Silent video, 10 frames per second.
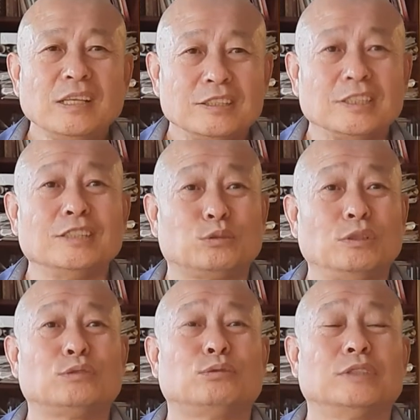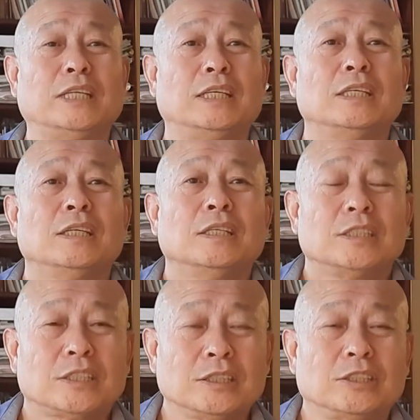这个最初呢
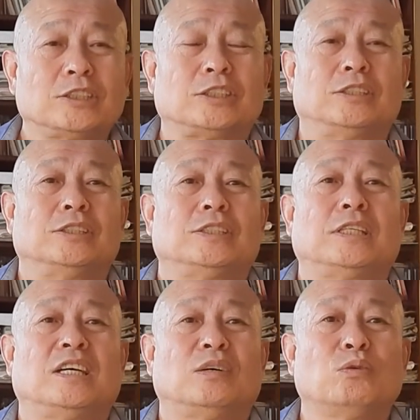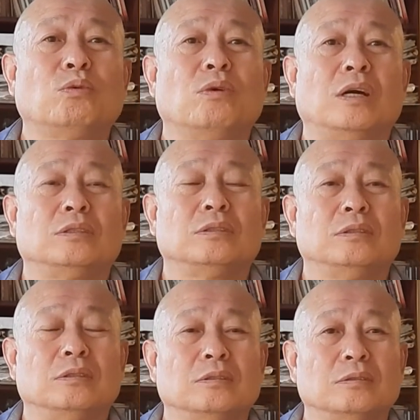是指着获，
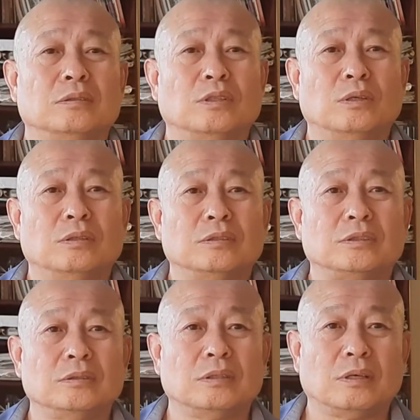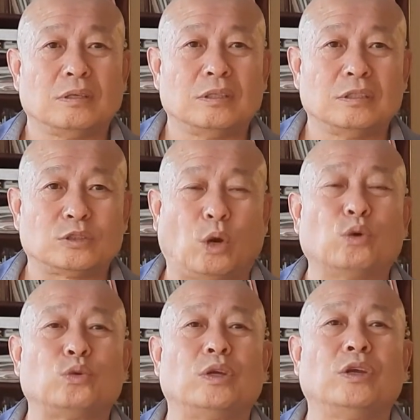嗯嗯嗯，呃，
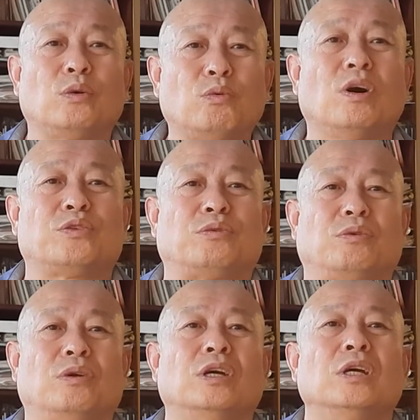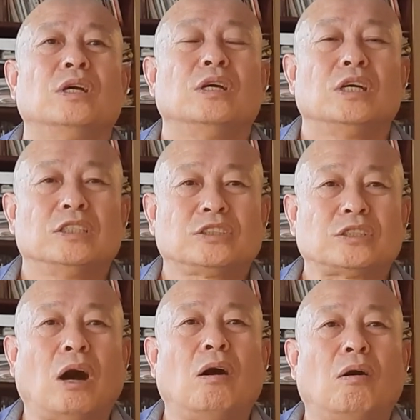找寻获取，呃，
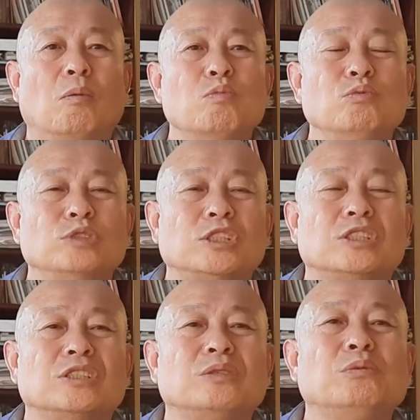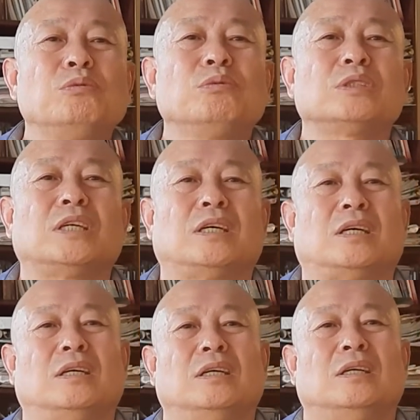草木植物
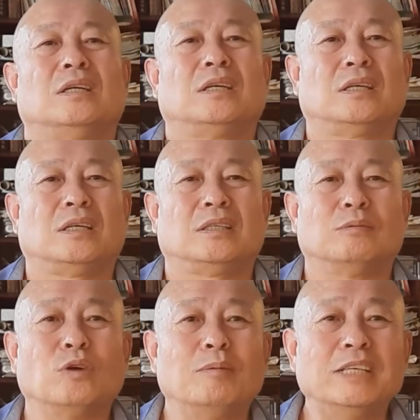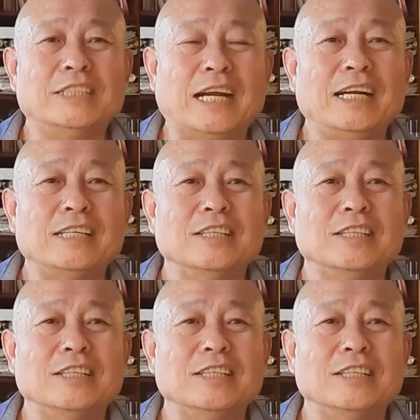的啊，我们人类